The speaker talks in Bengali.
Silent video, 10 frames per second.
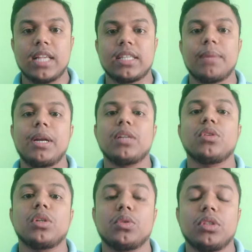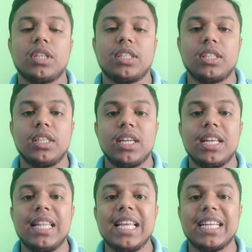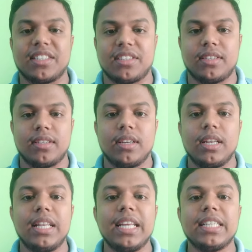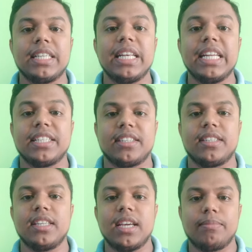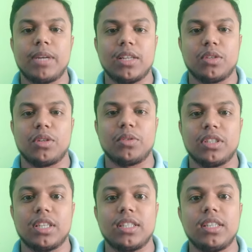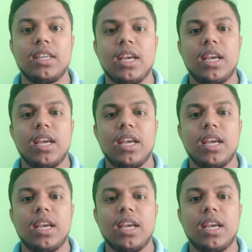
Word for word: আজকে আমরা আলোচনা করতে যাচ্ছি লেটস লেট লেটস নিয়ে আমরা আলোচনা করতে যাচ্ছি